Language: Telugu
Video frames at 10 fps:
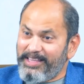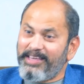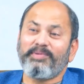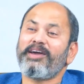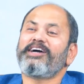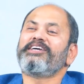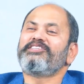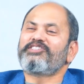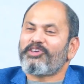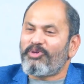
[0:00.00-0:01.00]
ఏమి ఆ
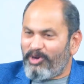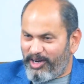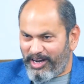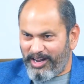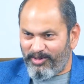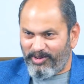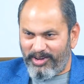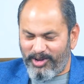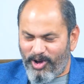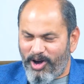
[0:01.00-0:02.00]
ఇన్సెక్యూరిటీ
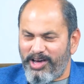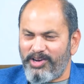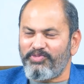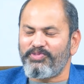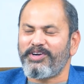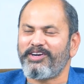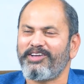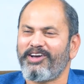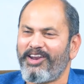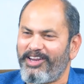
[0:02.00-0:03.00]
లేకుండా
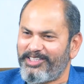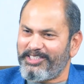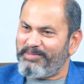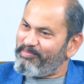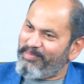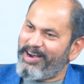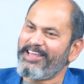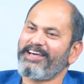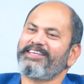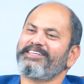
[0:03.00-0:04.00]
కాన్ఫిడెంట్గా లేచి
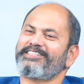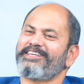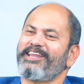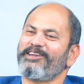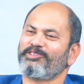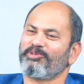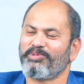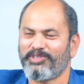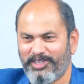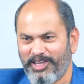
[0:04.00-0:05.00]
మళ్ళీ అదే స్టైల్ని
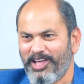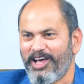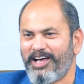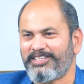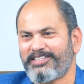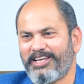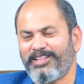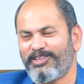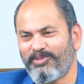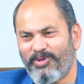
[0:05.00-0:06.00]
చూపించి ఆ
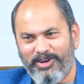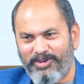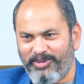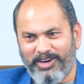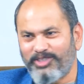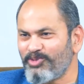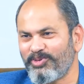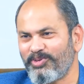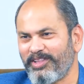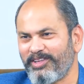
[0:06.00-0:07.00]
స్టైల్తో వాక్
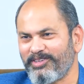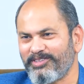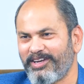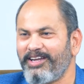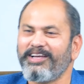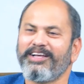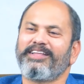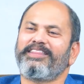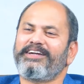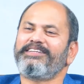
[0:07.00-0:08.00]
నడుచుకుంటూ వెళ్తారు చూసారా
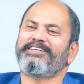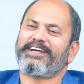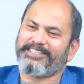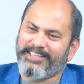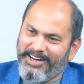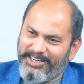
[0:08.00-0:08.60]
దట్ ఈజ్ యాక్చువల్